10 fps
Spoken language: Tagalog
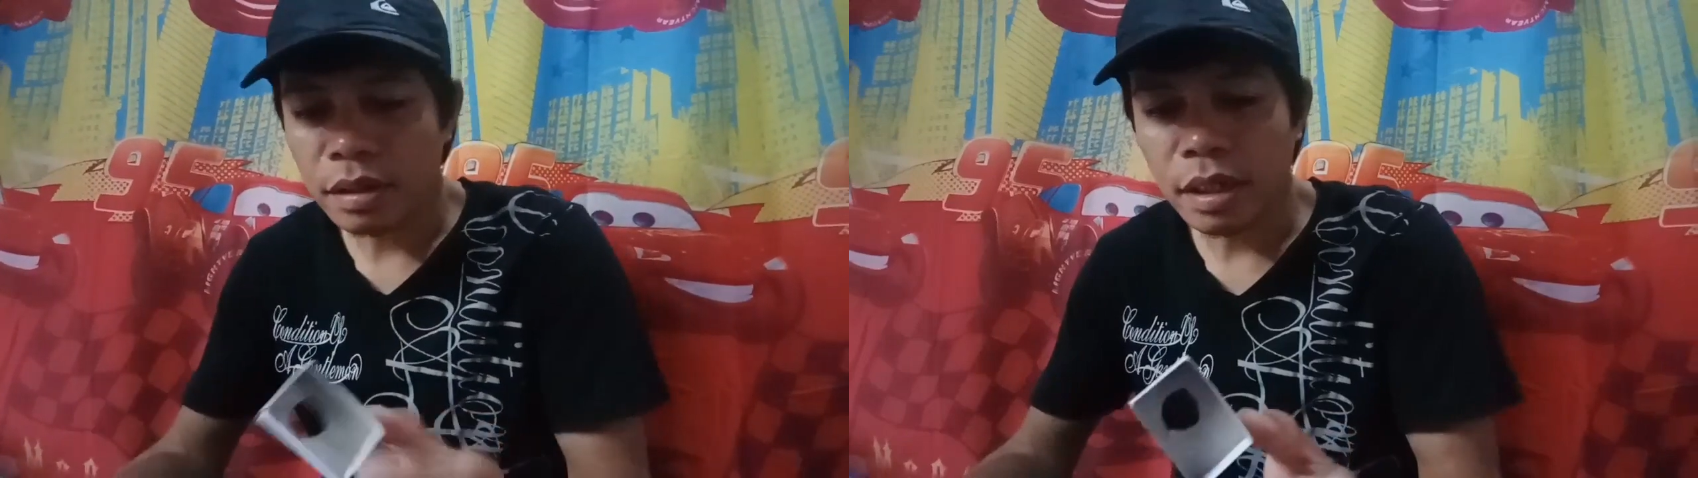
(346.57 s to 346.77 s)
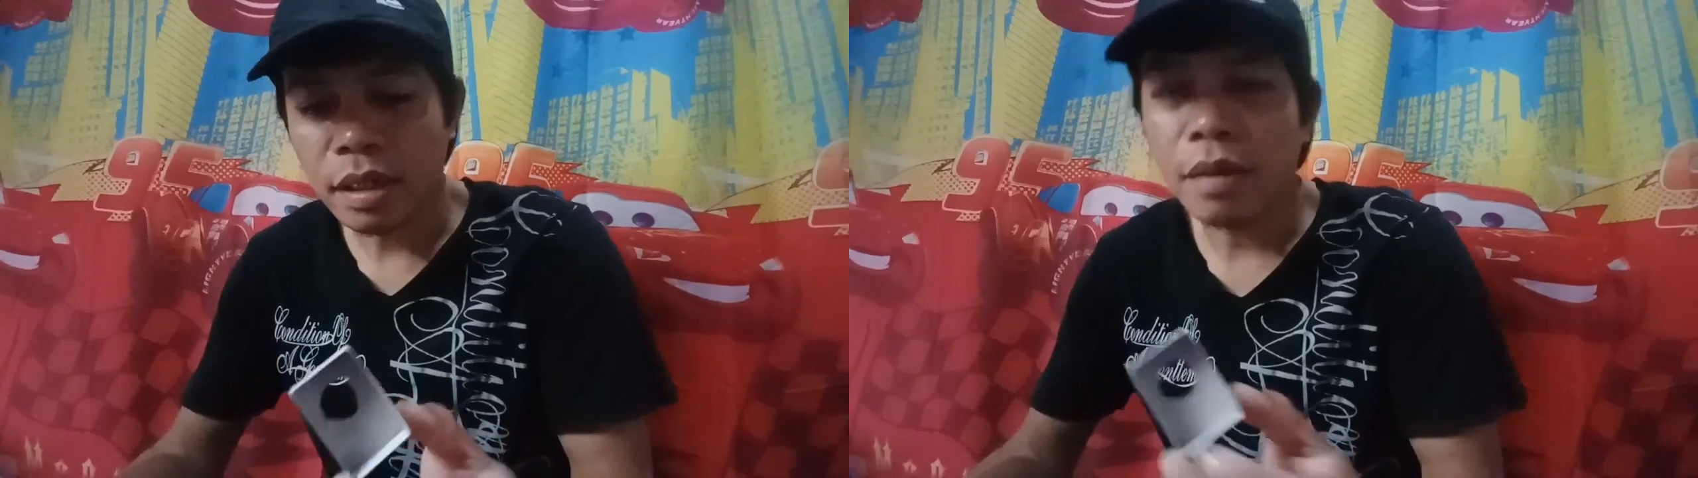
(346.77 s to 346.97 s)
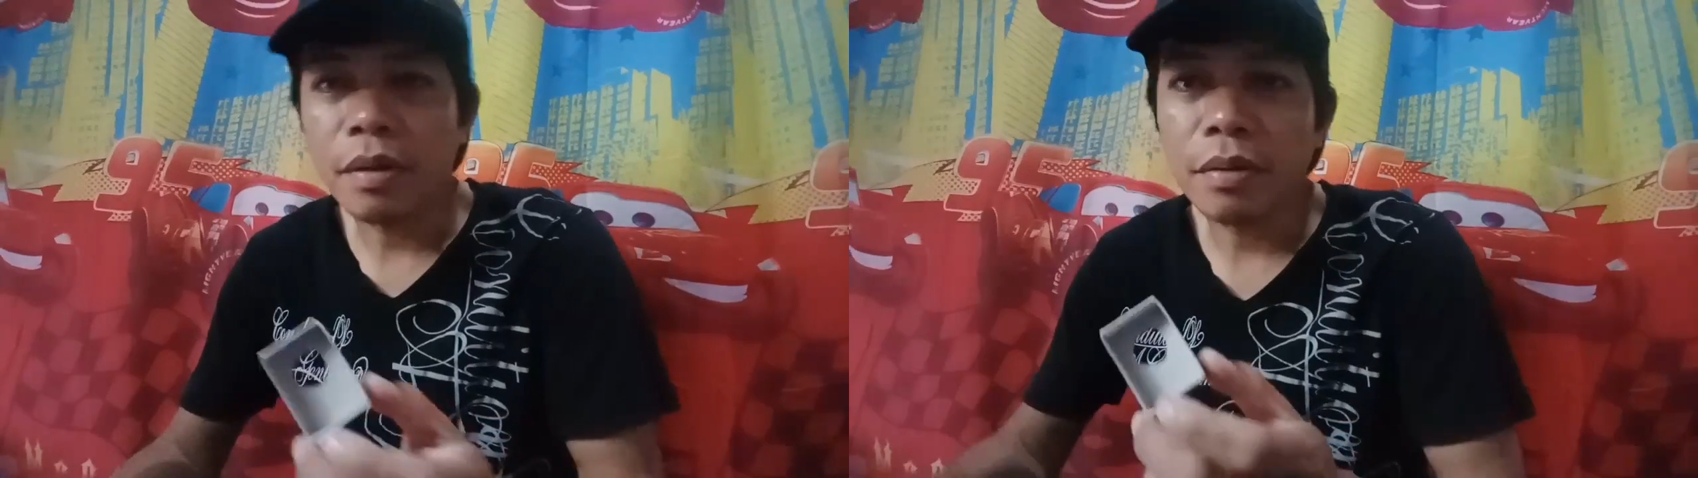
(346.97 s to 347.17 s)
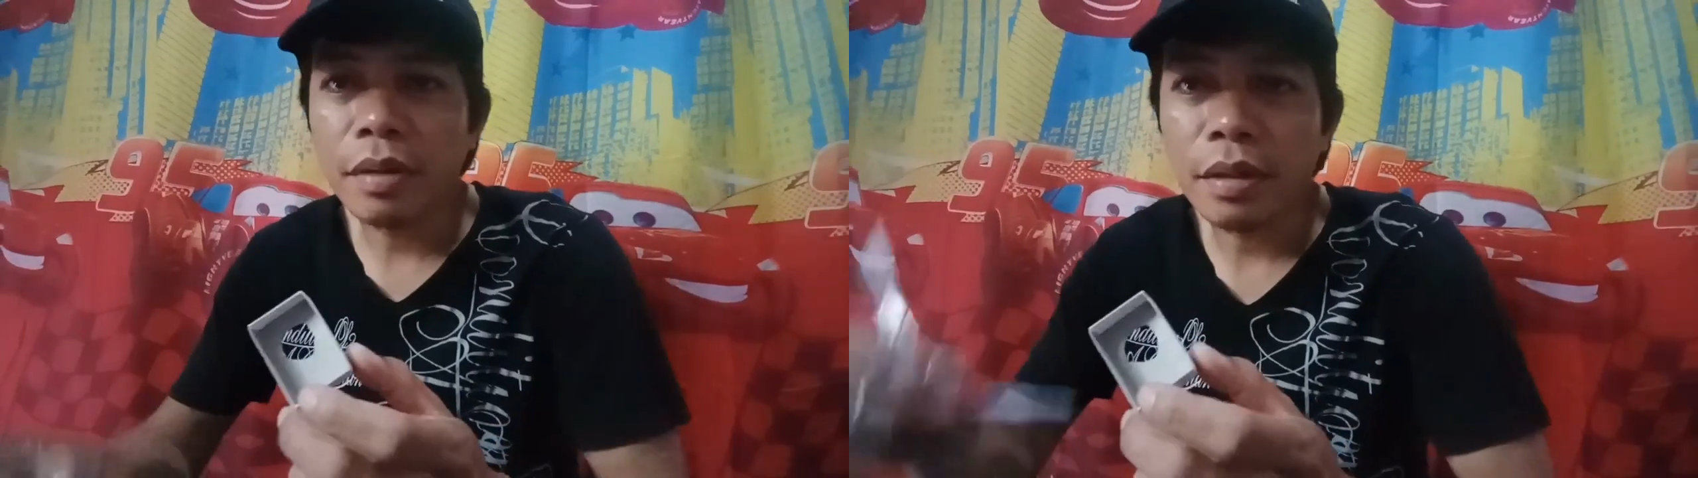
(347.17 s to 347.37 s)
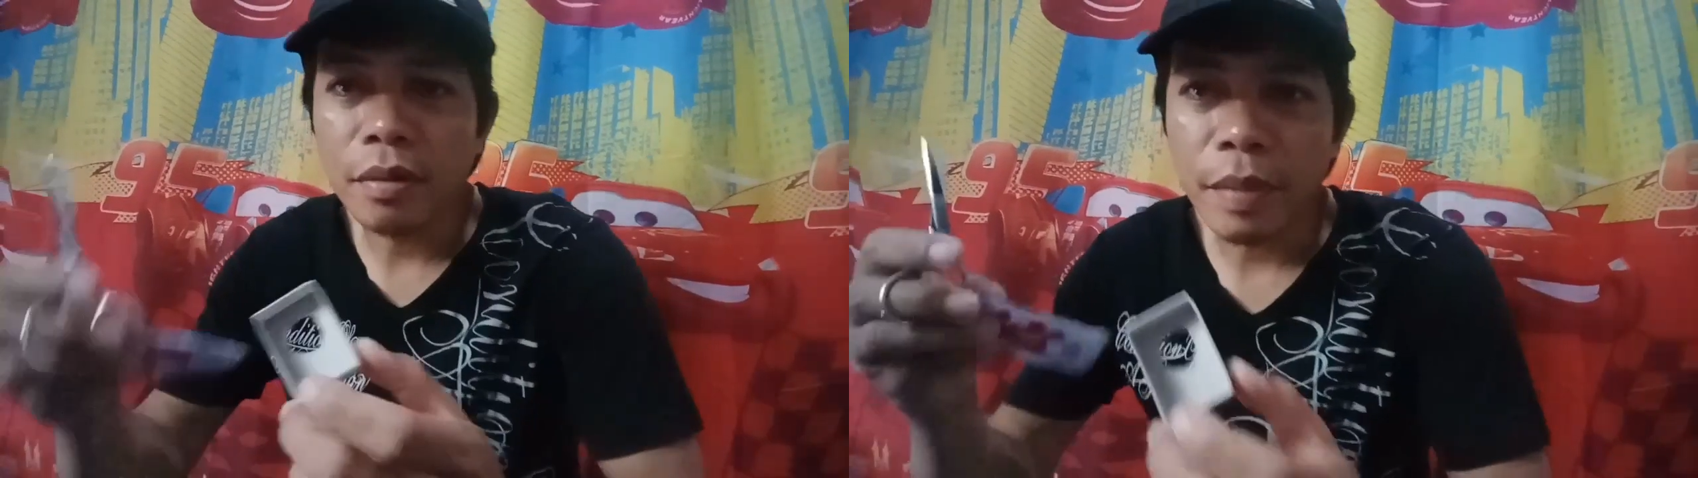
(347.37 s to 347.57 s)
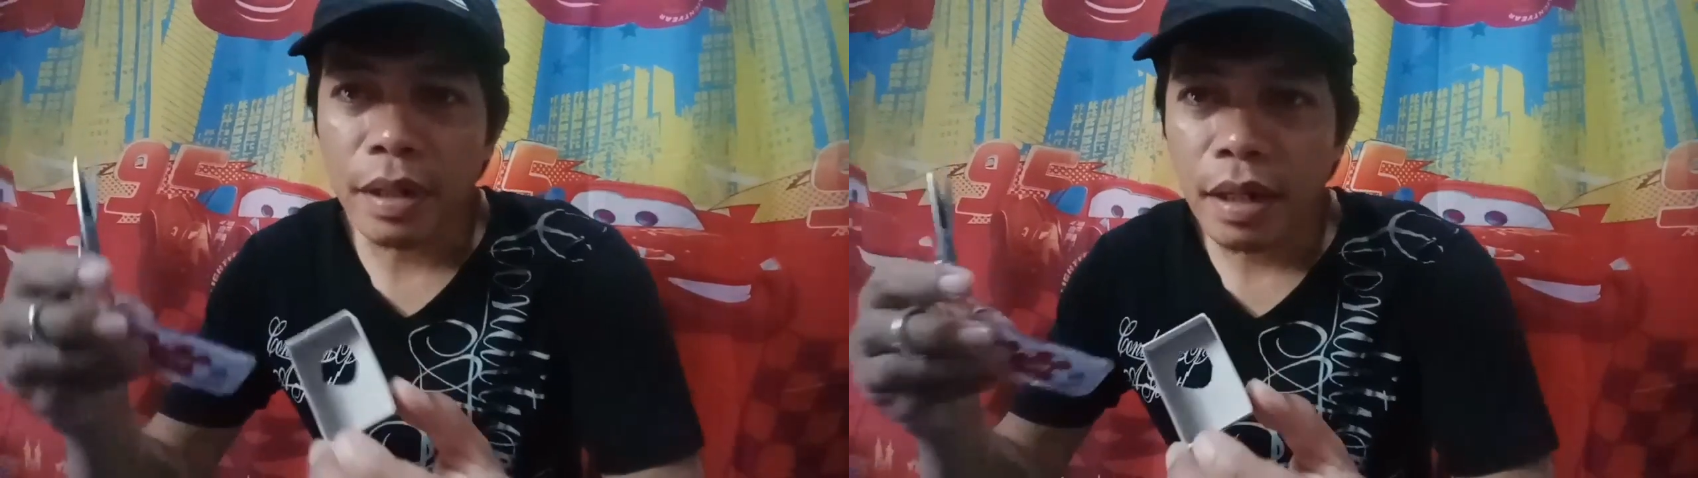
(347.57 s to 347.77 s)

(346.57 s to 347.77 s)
Kasi yung gagawin ko nito, pag